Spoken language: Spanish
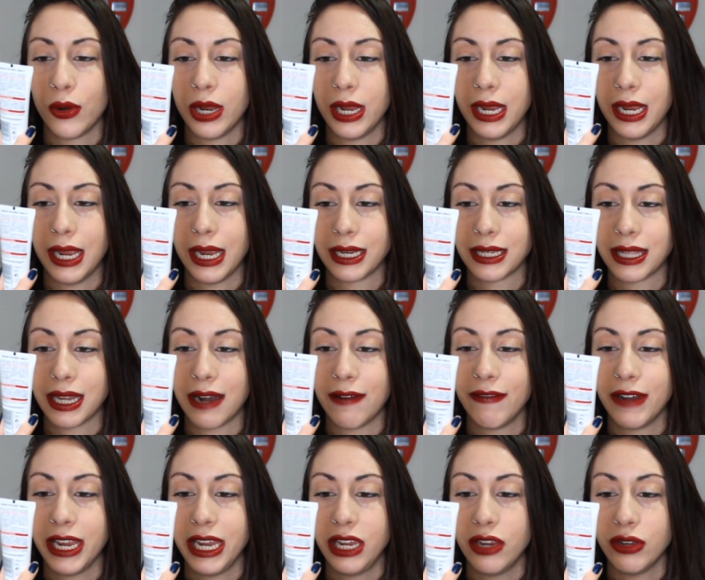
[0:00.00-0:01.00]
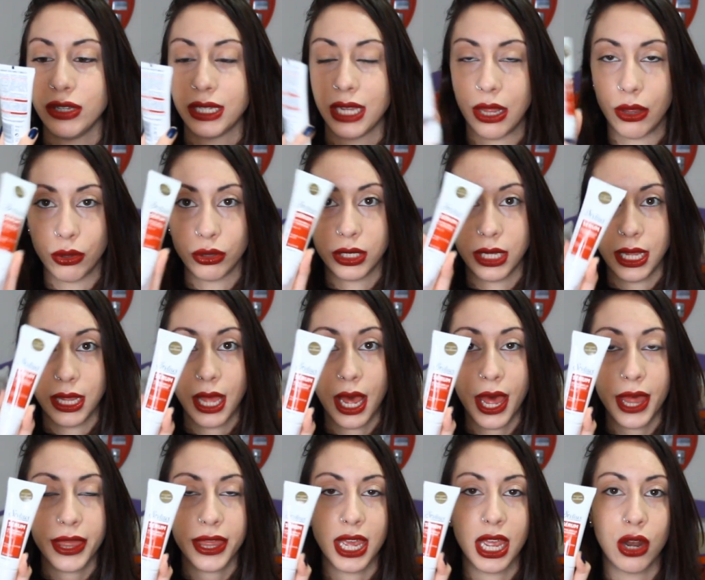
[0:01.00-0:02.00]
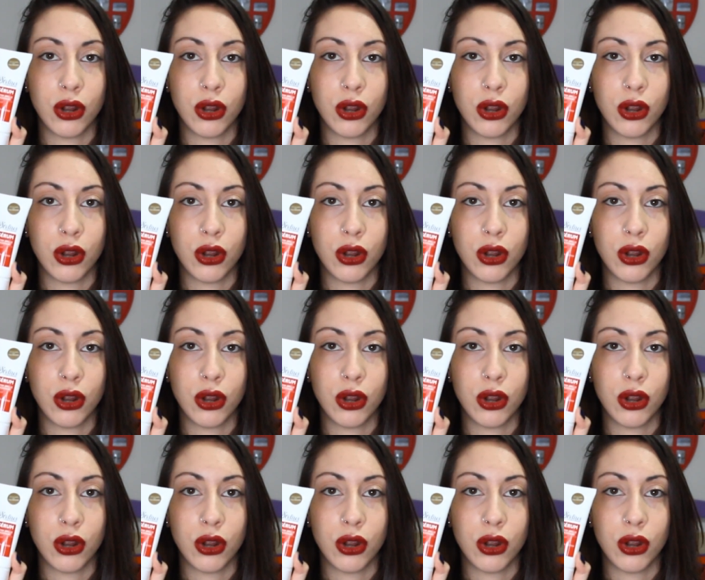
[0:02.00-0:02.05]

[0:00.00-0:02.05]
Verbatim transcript: pone extra brillo y sedosidad,